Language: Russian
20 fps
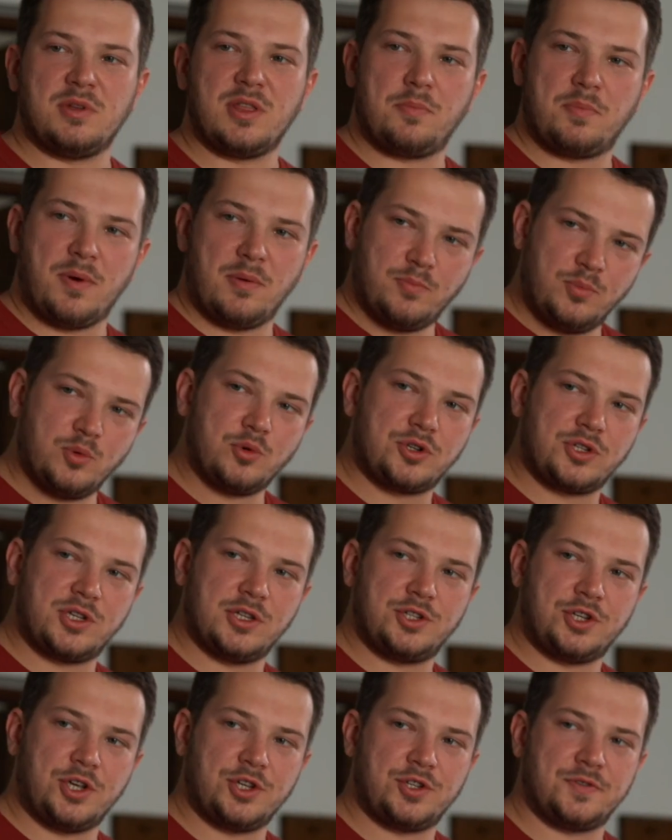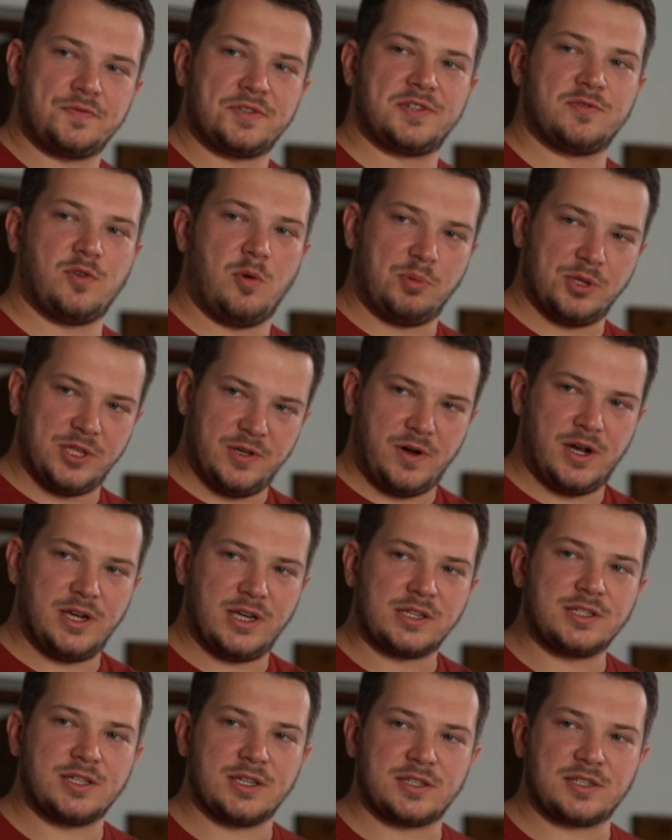именно пампушки чаще всего
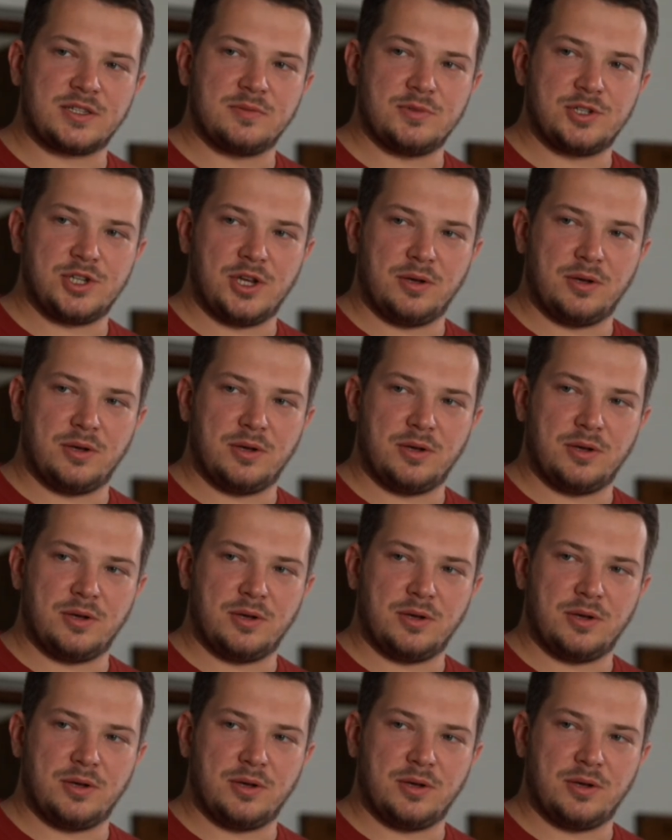подавали к терским